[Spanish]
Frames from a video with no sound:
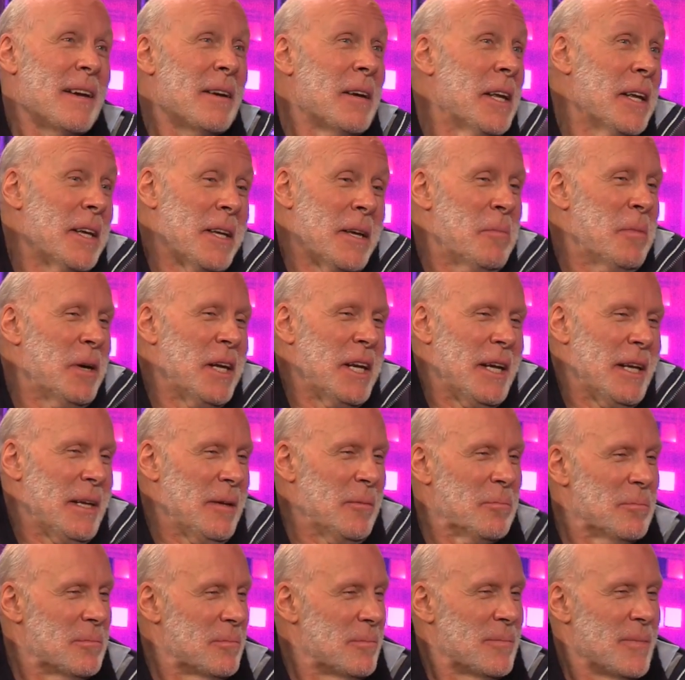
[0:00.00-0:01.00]
Le dije, mira,
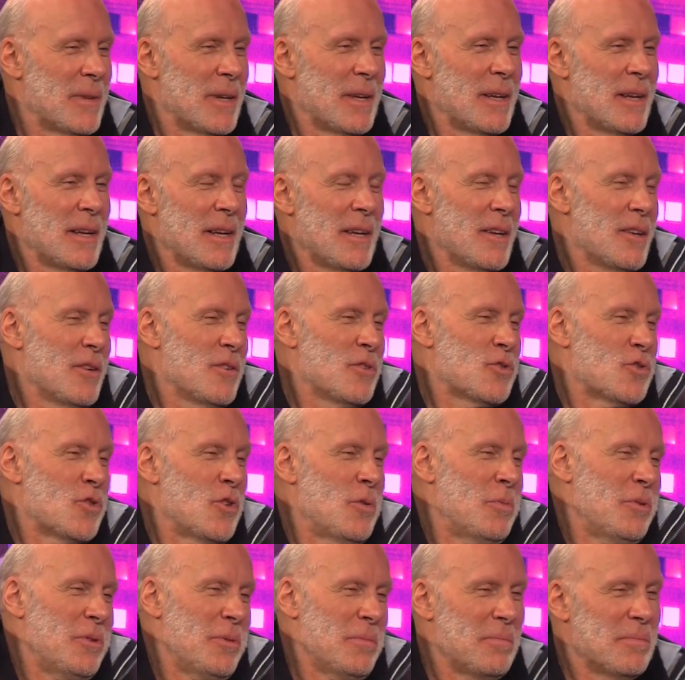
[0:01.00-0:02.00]

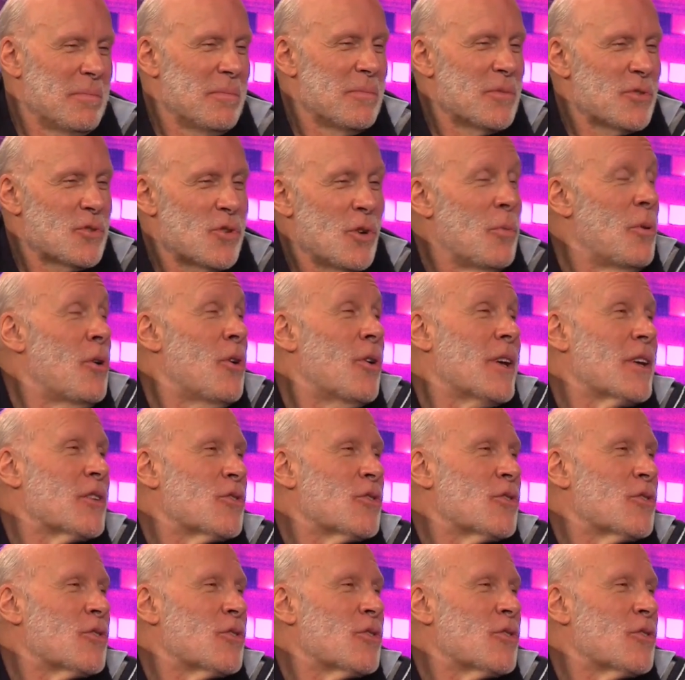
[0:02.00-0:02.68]
somos, somos lo que